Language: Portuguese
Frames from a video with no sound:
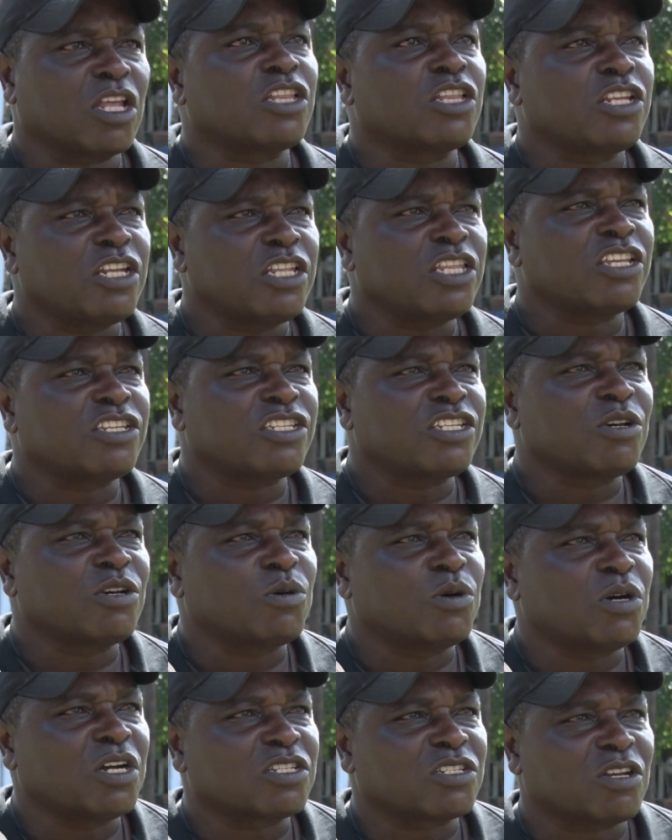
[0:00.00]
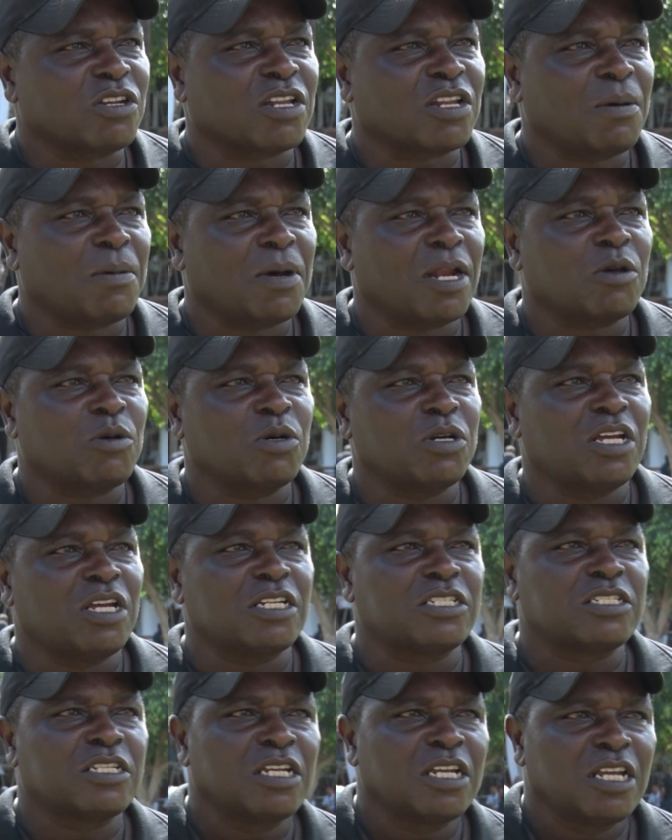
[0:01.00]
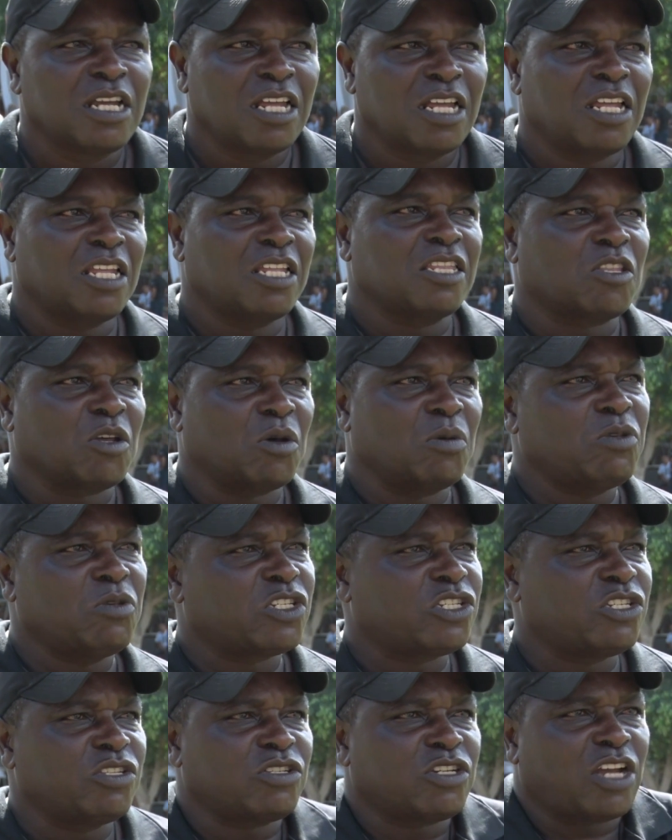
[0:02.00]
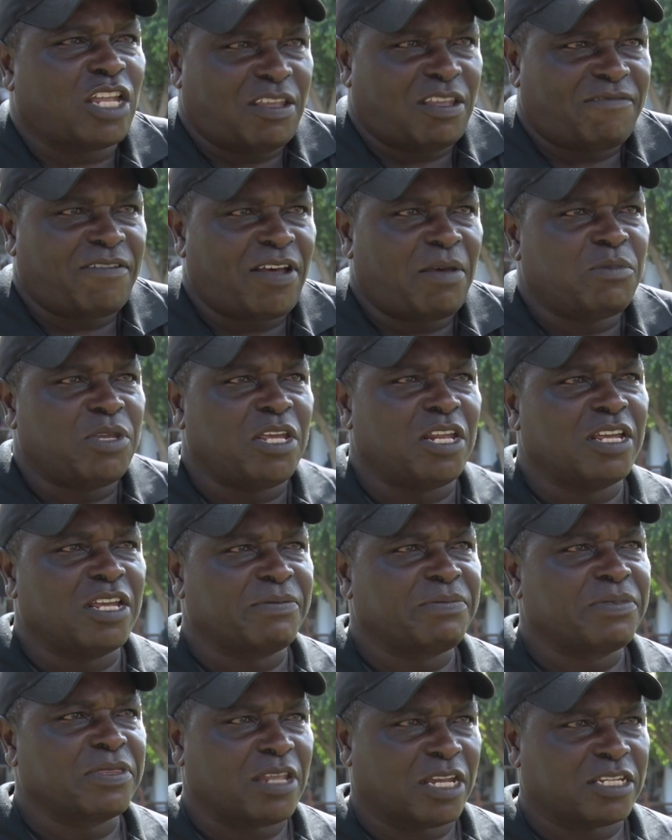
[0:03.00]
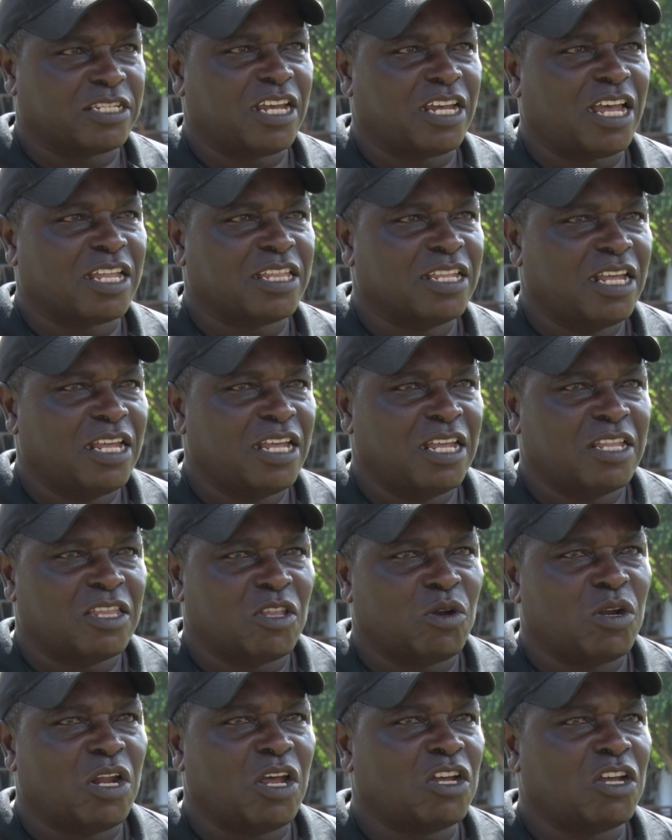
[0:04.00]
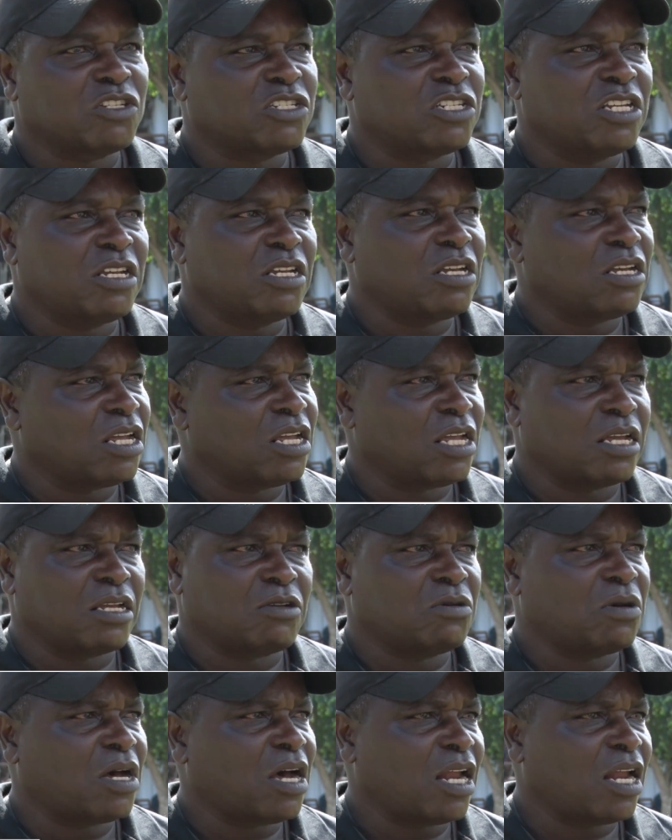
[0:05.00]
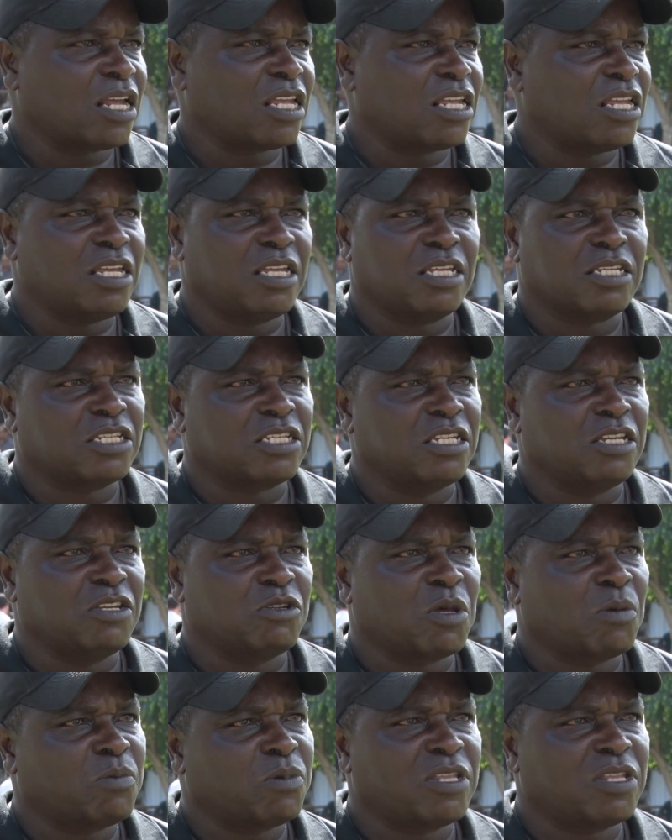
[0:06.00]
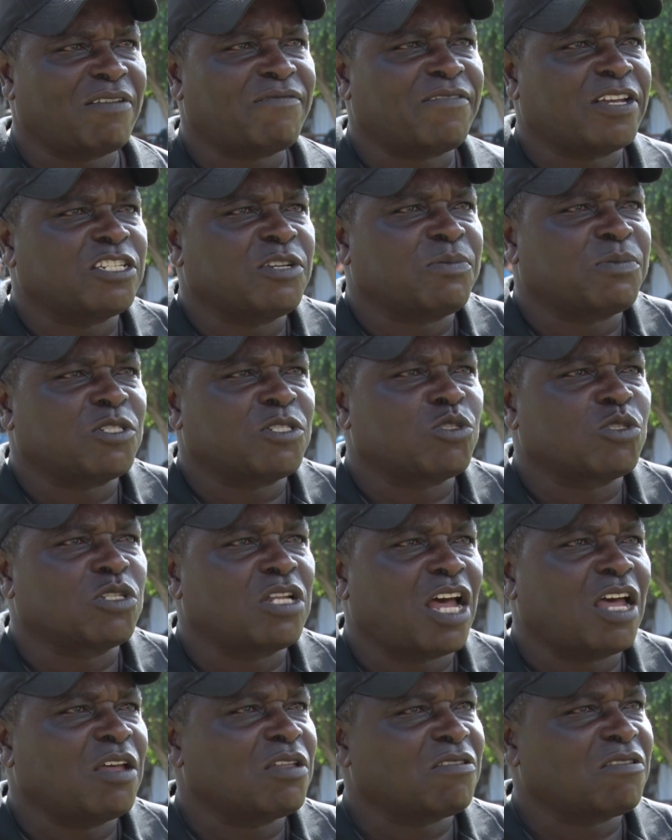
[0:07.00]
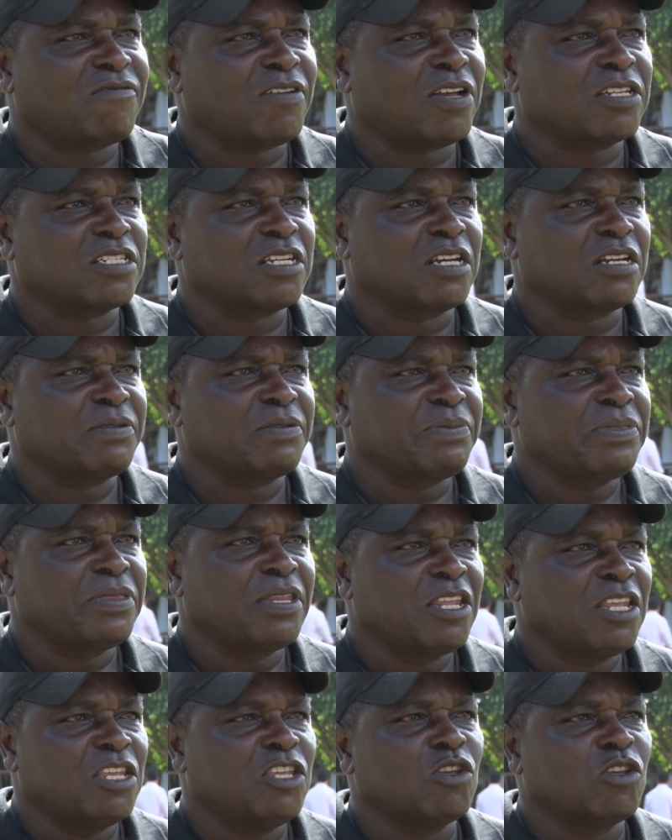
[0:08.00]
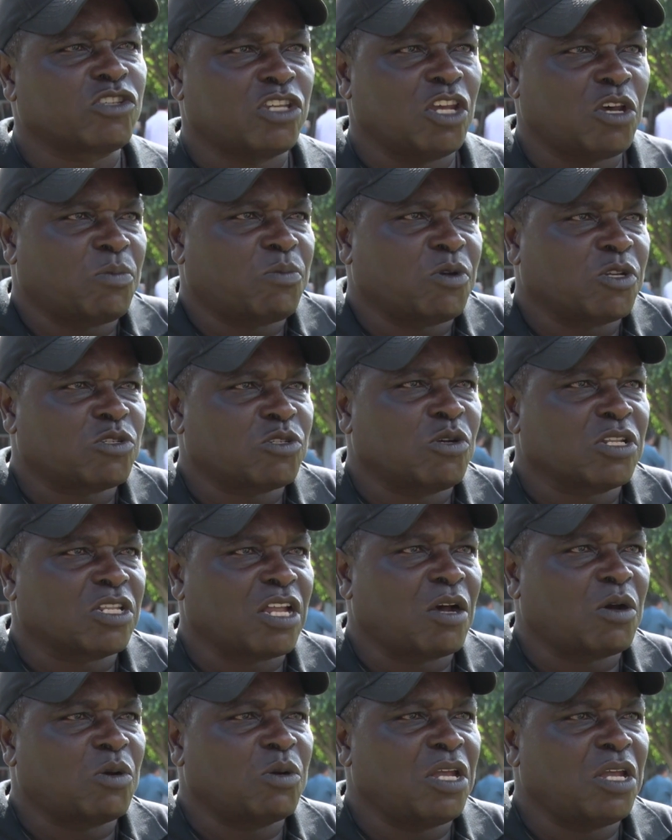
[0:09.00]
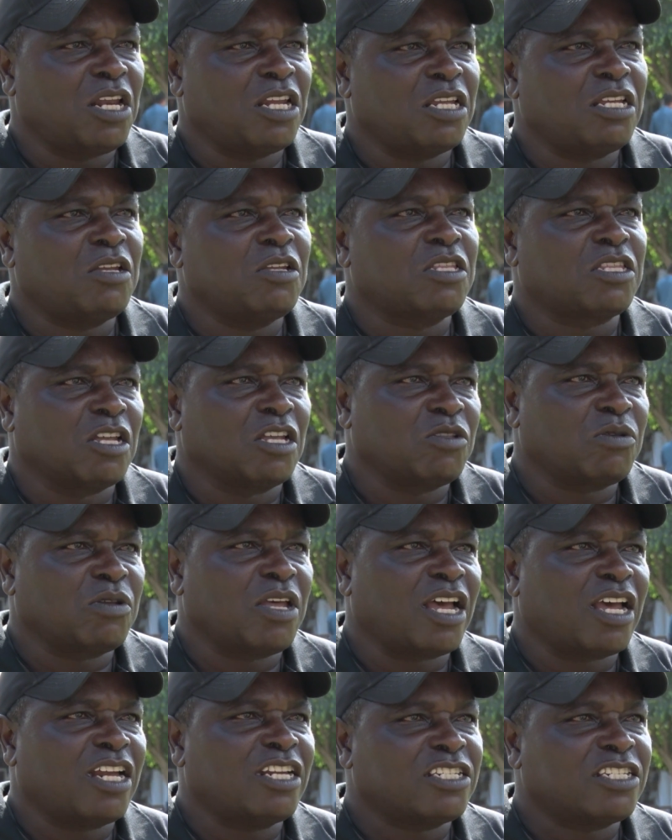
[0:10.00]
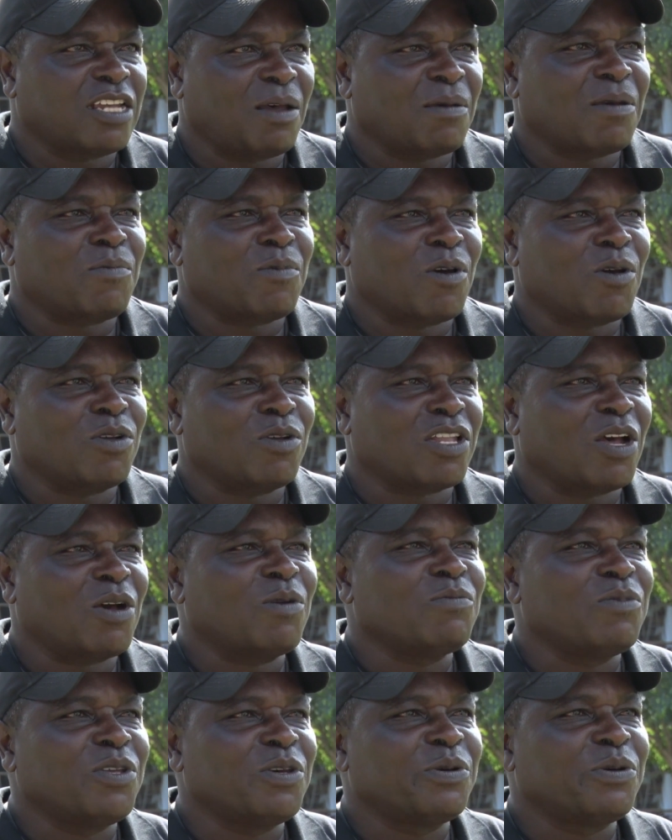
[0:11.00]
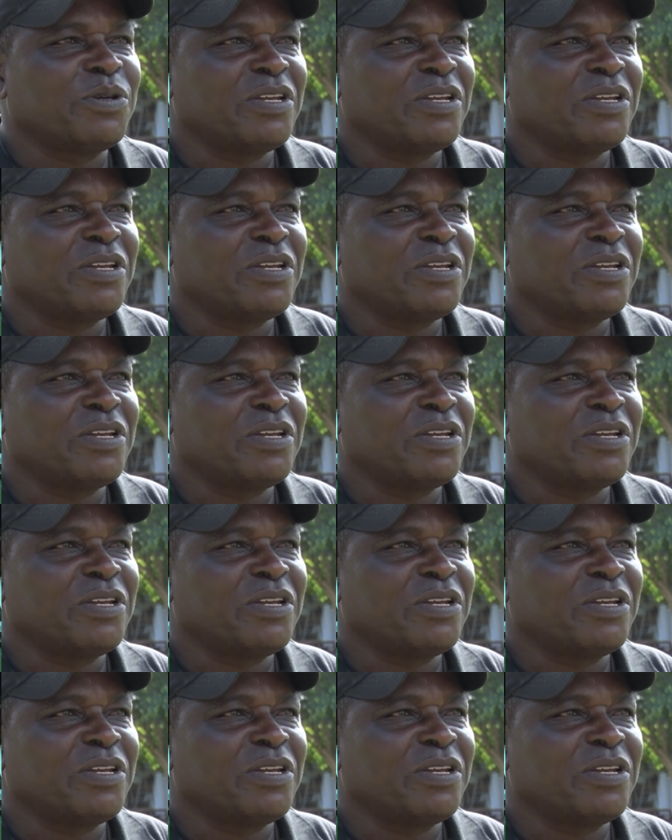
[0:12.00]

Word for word: Tem 35 anos que eu trabalho com eles, então eu me sinto já da família, tá certo? Então o Leozinho é um cara que, assim, que eu podia fazer para ajudar, eu estou fazendo. E eu sei que eu posso contar com ele, e tanto é que ele sabe que pode contar comigo.